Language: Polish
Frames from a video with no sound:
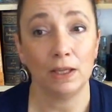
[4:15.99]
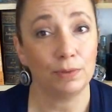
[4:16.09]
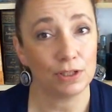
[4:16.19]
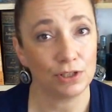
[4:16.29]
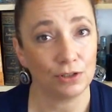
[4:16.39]

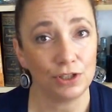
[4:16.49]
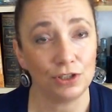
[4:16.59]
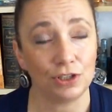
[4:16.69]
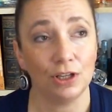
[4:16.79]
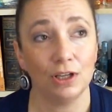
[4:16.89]

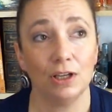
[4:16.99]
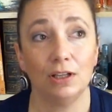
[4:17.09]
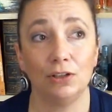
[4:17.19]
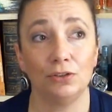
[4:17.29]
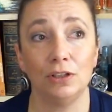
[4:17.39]
Impresjoniści
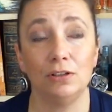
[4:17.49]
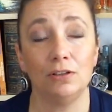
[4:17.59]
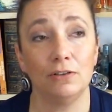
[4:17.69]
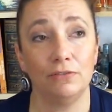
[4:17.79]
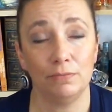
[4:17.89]
to nie
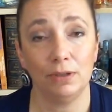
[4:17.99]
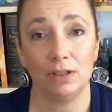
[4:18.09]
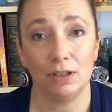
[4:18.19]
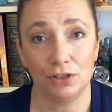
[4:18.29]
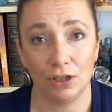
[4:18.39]
tylko
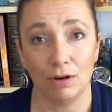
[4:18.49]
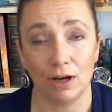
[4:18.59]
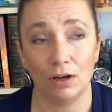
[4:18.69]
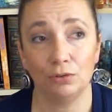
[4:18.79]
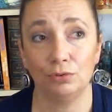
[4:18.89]
wybitne
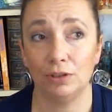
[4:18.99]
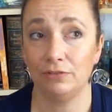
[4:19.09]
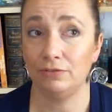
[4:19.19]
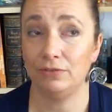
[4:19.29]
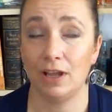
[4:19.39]
dzieła, o których
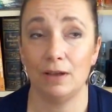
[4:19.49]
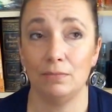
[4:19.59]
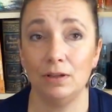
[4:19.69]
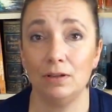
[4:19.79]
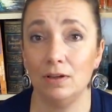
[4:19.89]

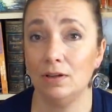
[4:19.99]
wiemy